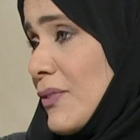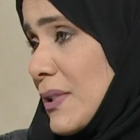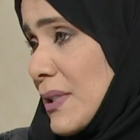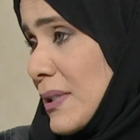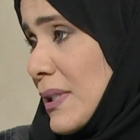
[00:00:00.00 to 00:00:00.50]

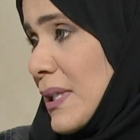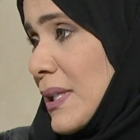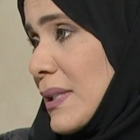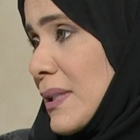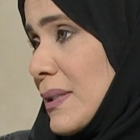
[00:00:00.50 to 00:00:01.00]
فعلا
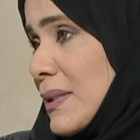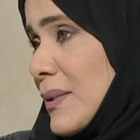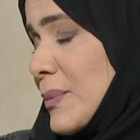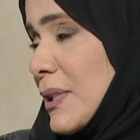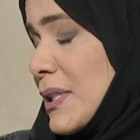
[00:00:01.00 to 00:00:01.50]

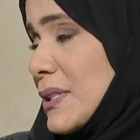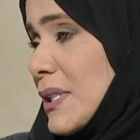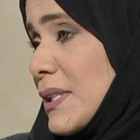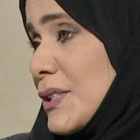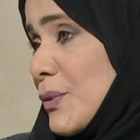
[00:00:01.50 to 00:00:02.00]
يعني من
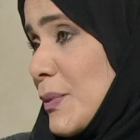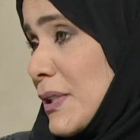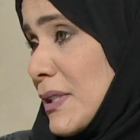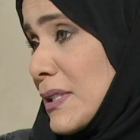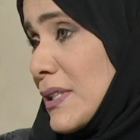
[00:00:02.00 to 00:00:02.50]
الأشياء
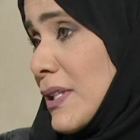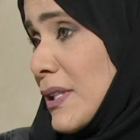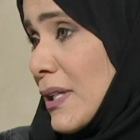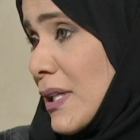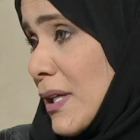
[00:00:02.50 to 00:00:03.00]
الجميلة التي
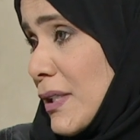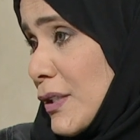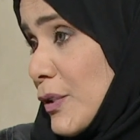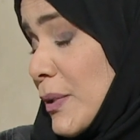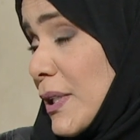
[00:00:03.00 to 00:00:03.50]
يذكرها أهل
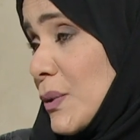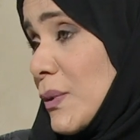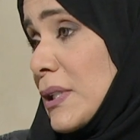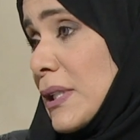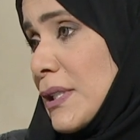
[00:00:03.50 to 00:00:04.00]
الإمارات
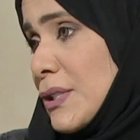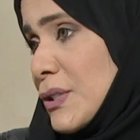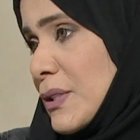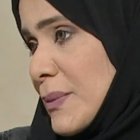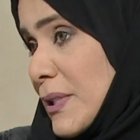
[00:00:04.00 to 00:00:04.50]
وأهل الخليج
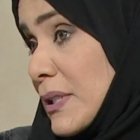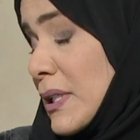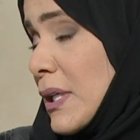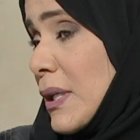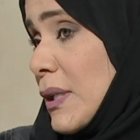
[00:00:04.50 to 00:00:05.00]
جميعا
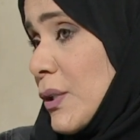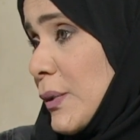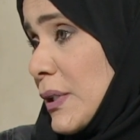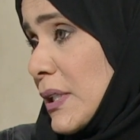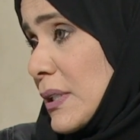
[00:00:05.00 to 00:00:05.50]

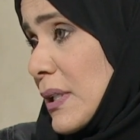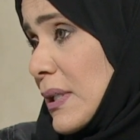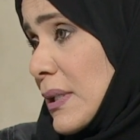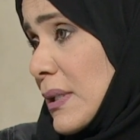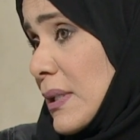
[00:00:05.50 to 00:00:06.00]
الكويت
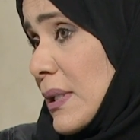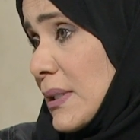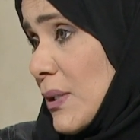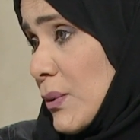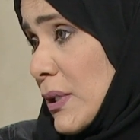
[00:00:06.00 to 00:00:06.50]
آه،
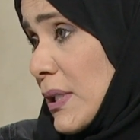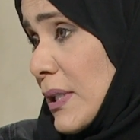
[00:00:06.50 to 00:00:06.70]
كدولة